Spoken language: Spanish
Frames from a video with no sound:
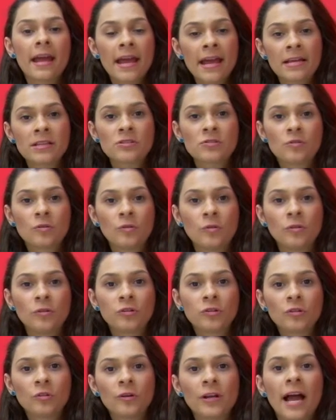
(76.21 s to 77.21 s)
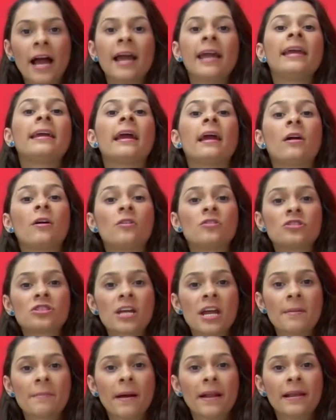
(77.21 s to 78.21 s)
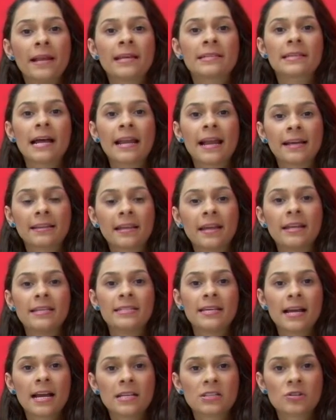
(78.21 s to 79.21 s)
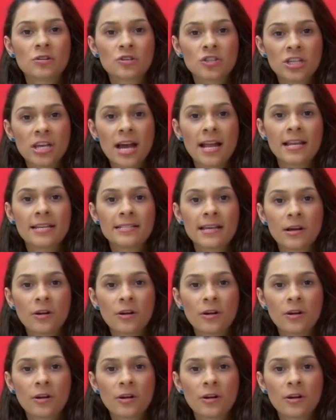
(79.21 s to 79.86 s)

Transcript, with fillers: en su cultura y que conservan las características sociales,